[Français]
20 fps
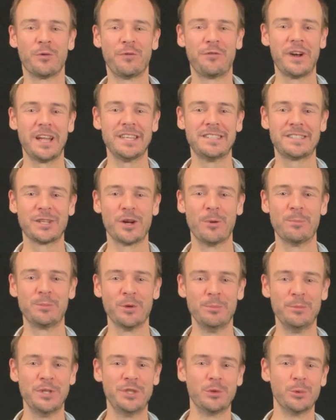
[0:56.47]
Flightscope, ce
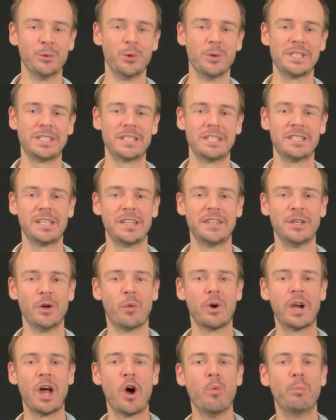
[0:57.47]
Mizuno STZ, et on
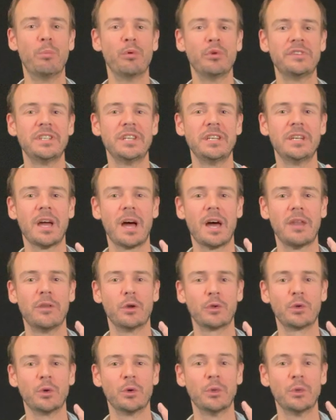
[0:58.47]
l'a opposé à notre